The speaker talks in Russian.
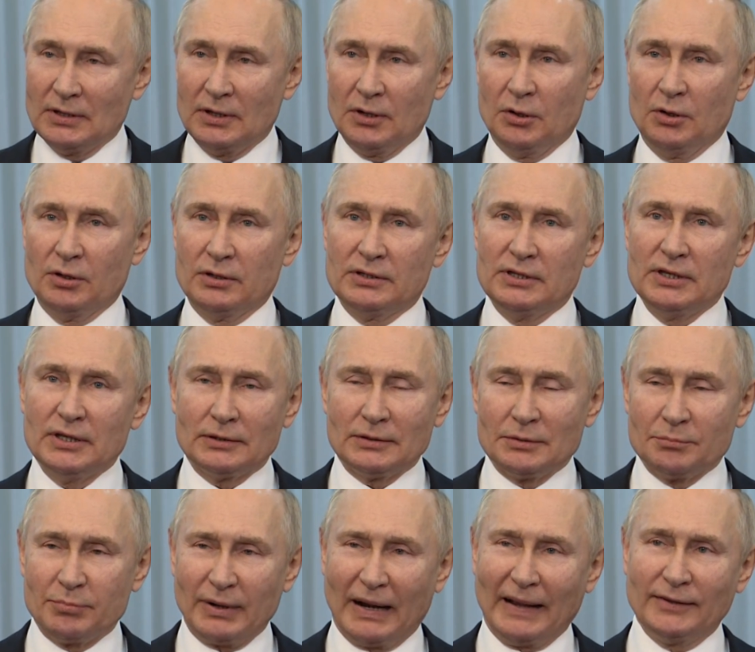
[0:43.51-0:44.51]
Э, нет
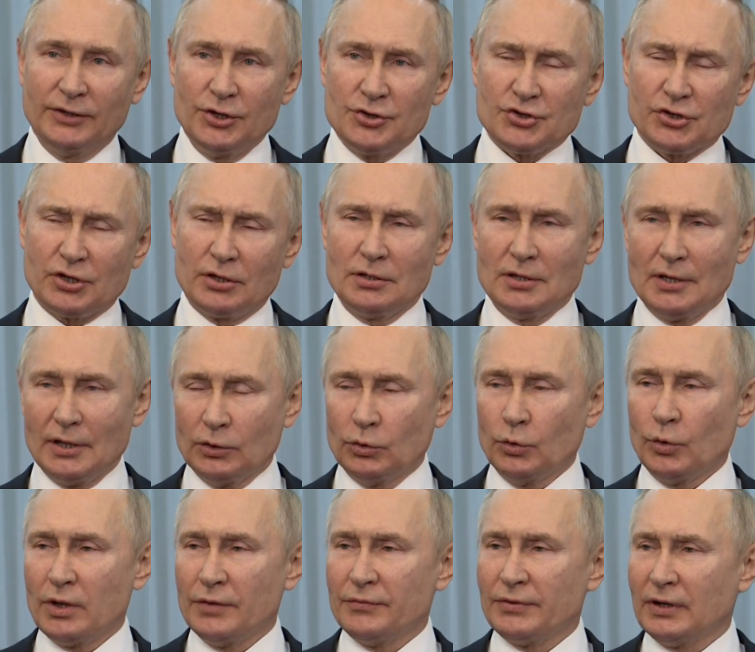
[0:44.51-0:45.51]
практически ни
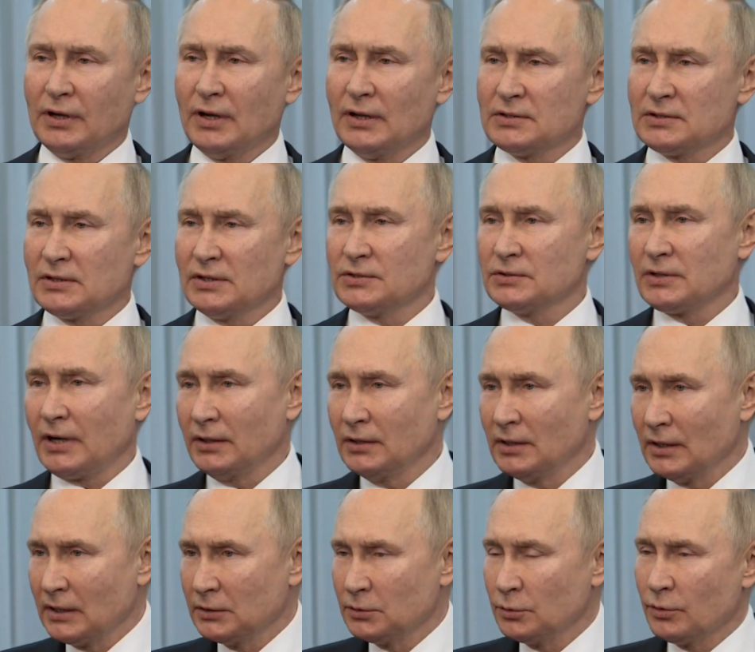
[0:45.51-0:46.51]
одной африканской
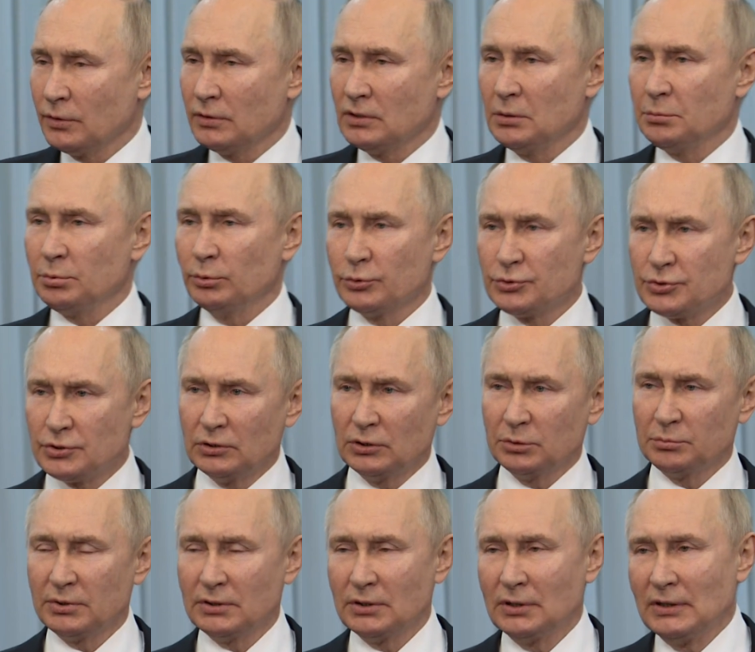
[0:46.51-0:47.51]
страны, которая не
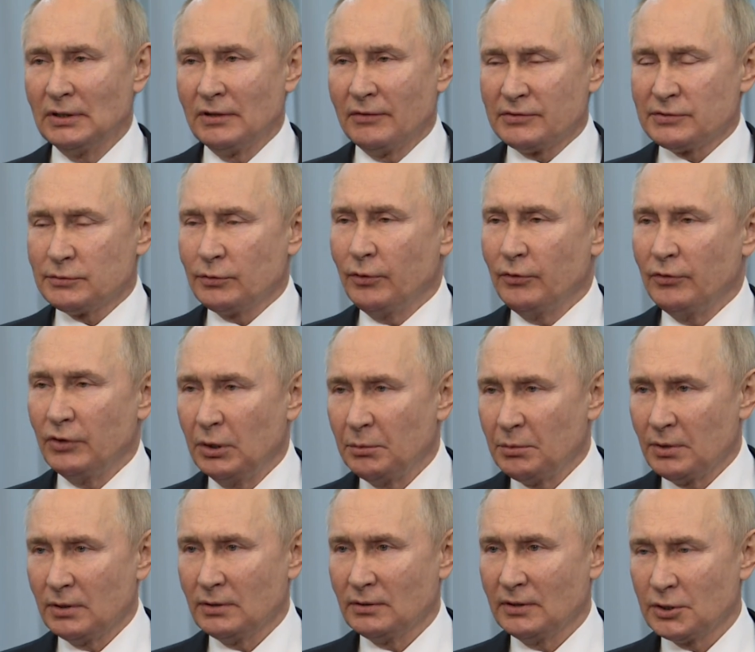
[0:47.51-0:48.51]
получила бы в свое
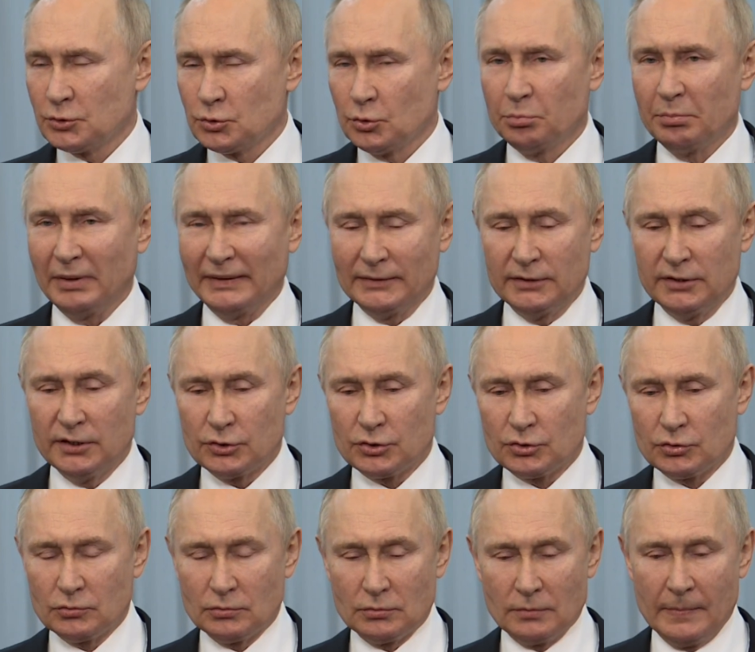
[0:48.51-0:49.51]
время нашу
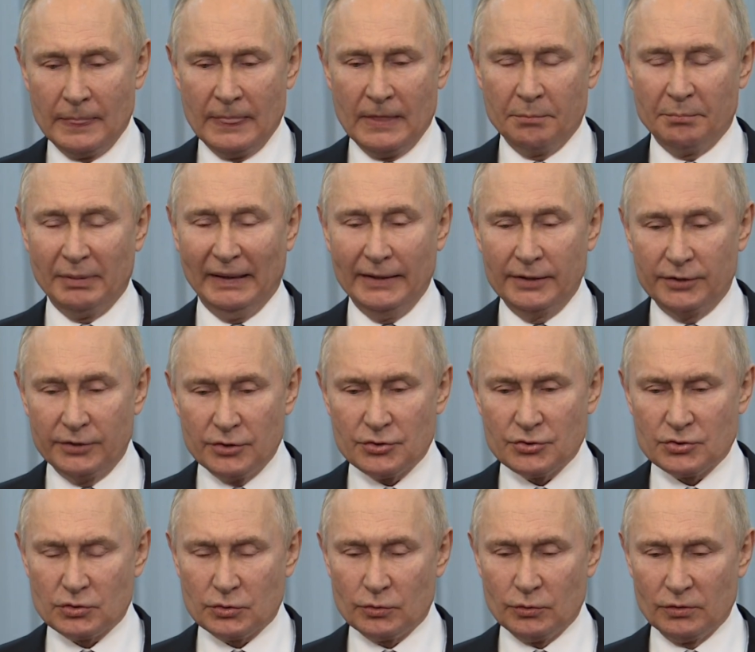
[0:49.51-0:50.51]
поддержку
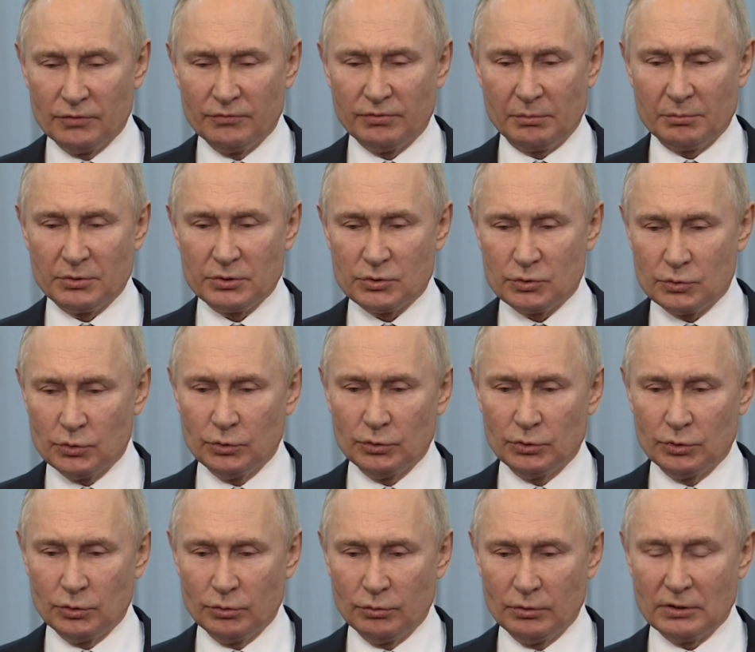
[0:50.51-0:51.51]
политическую,
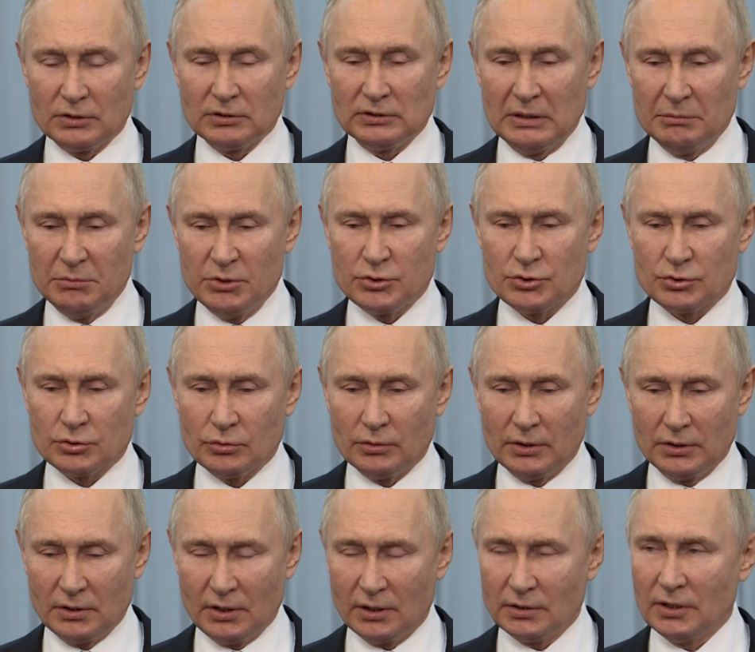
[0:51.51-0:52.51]
информационную,
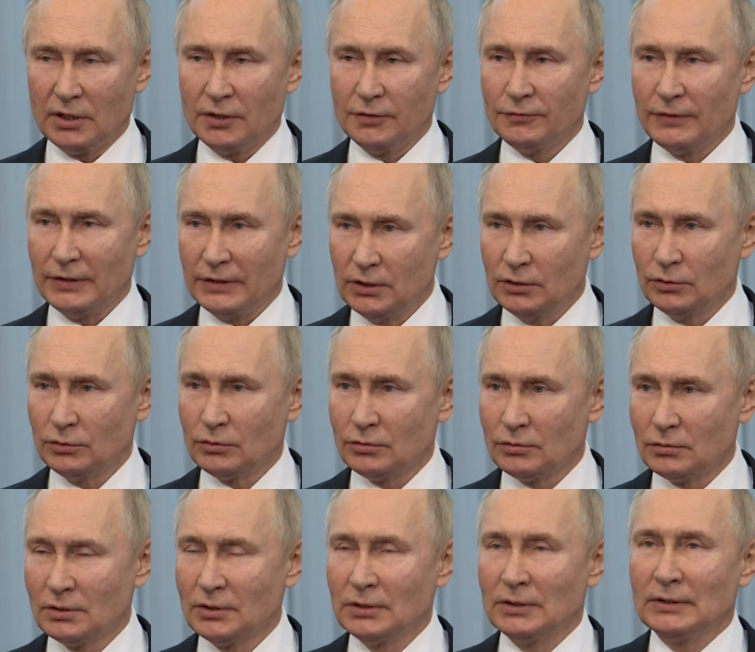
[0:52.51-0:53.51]
экономическую, а иногда и военную.